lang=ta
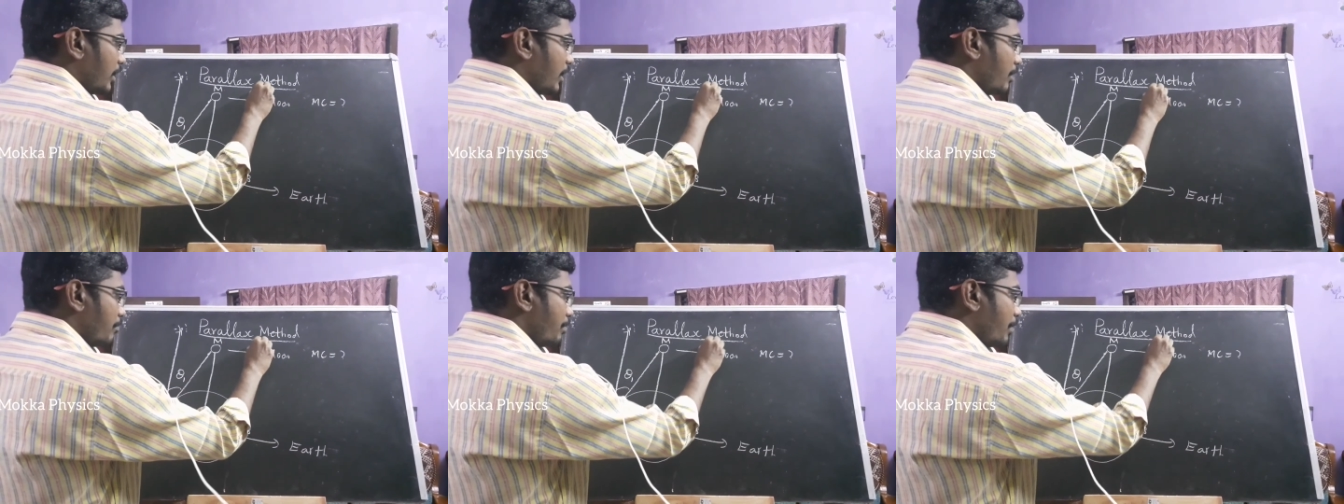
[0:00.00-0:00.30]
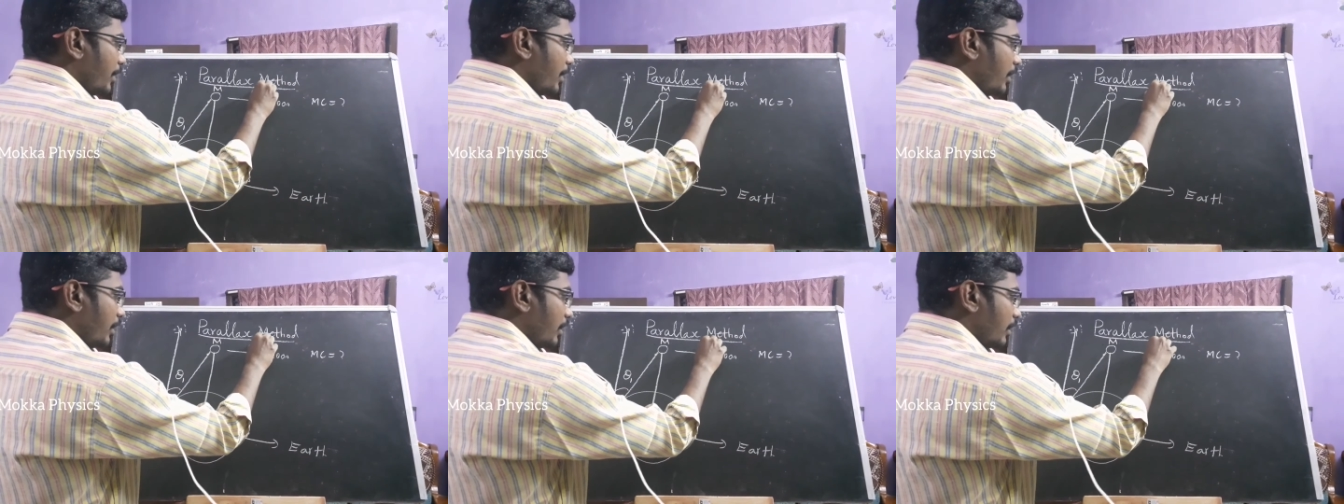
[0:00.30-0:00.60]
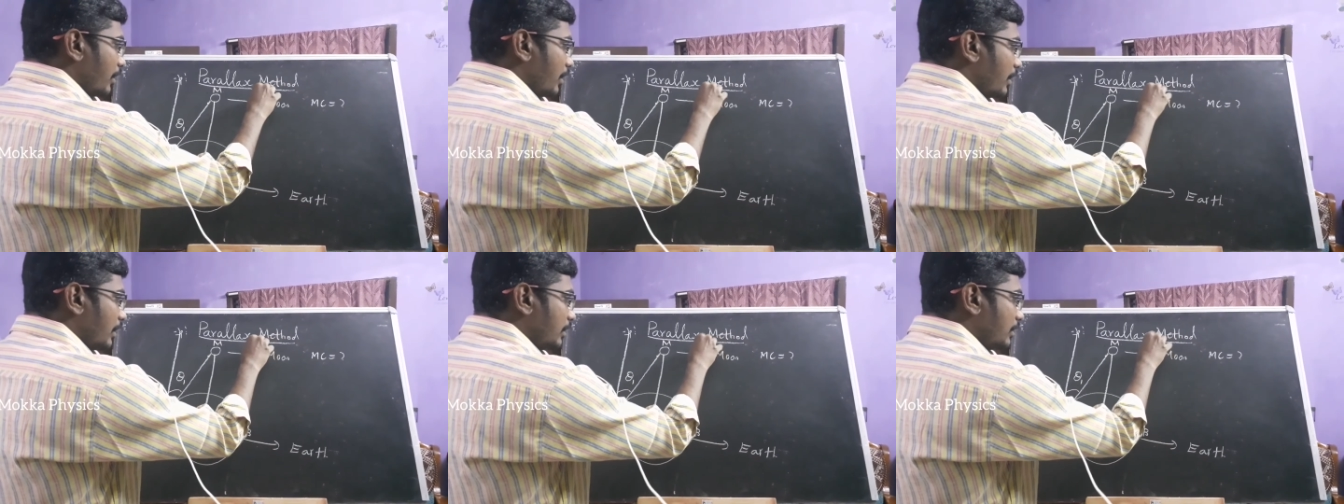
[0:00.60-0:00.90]
கீப்பிங்
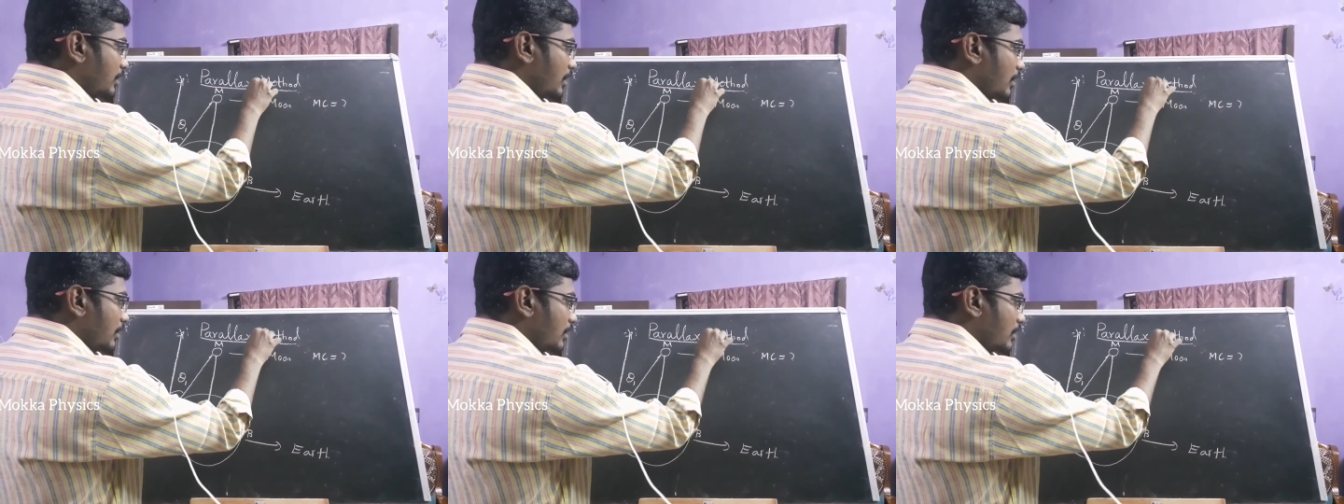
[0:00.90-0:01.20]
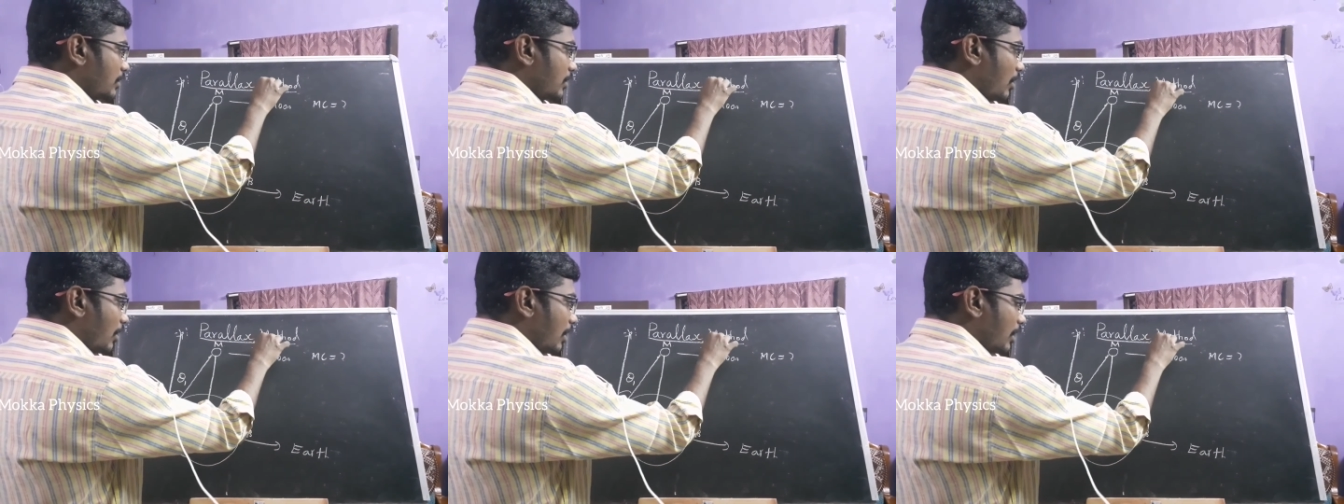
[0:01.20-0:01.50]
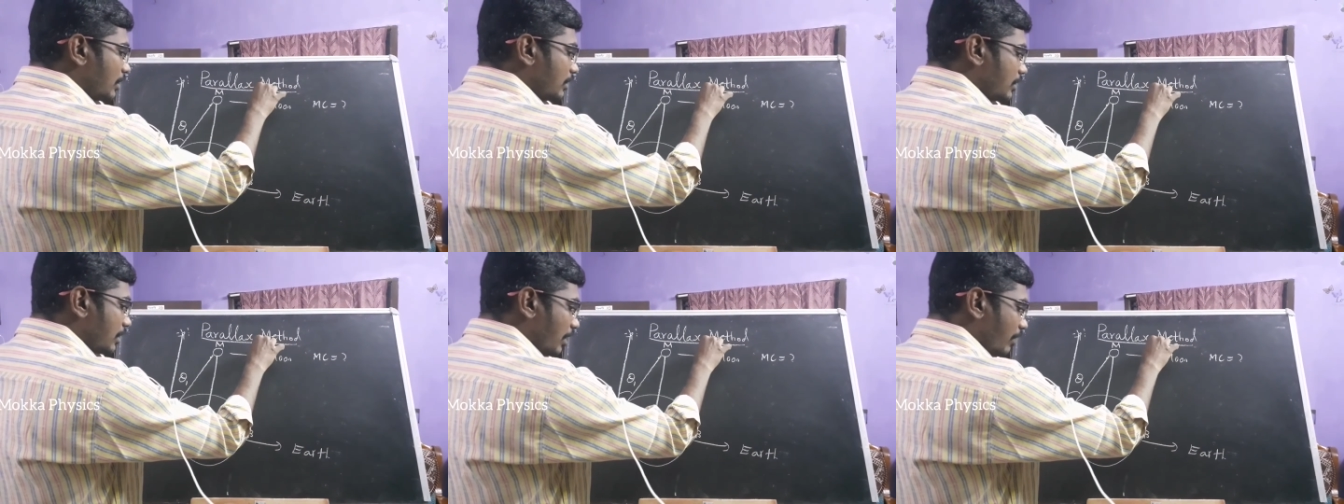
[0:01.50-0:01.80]
டிஸ்டன்ஸ் ஸ்டார்
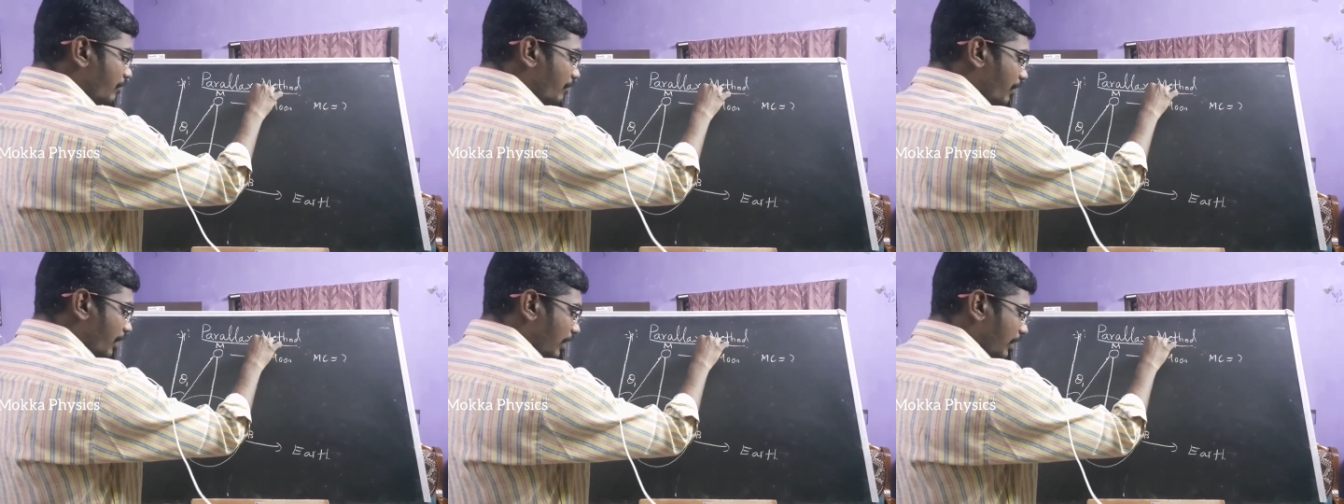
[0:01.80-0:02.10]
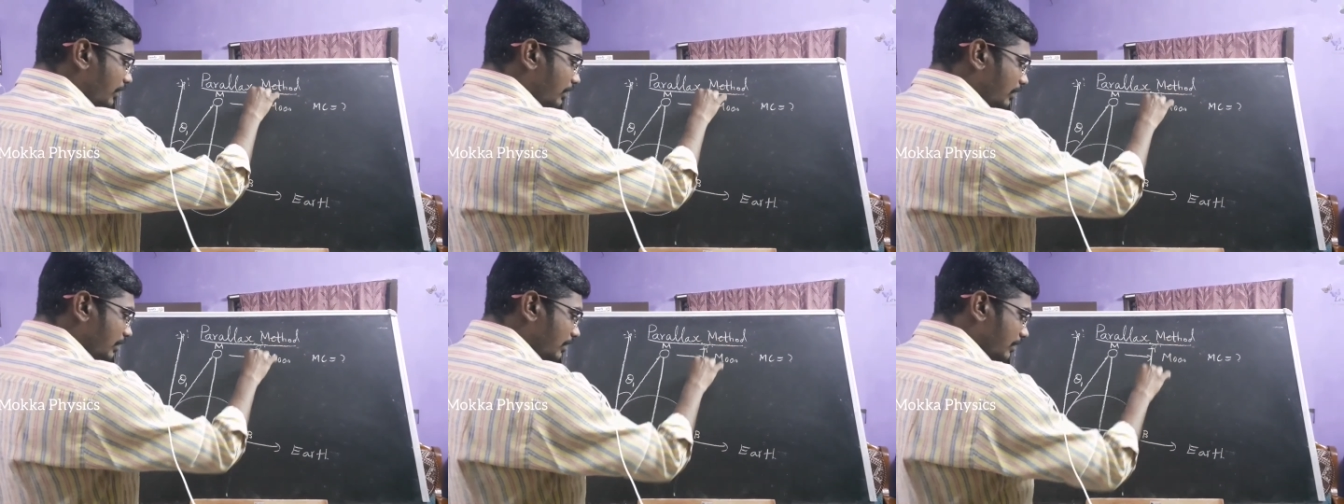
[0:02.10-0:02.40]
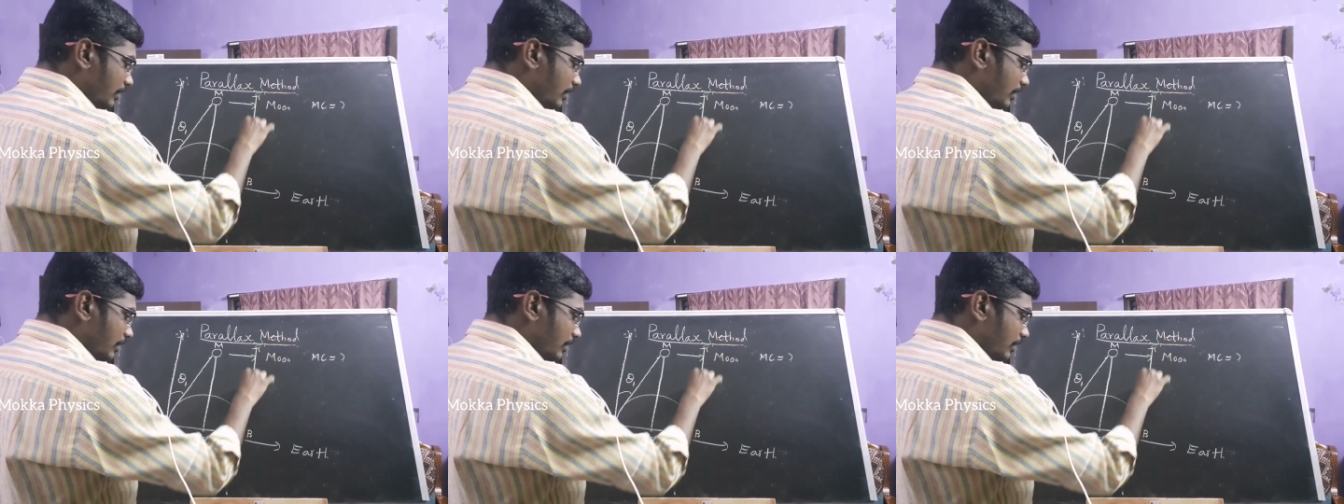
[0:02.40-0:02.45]
அஸ் ரெஃபரன்ஸ்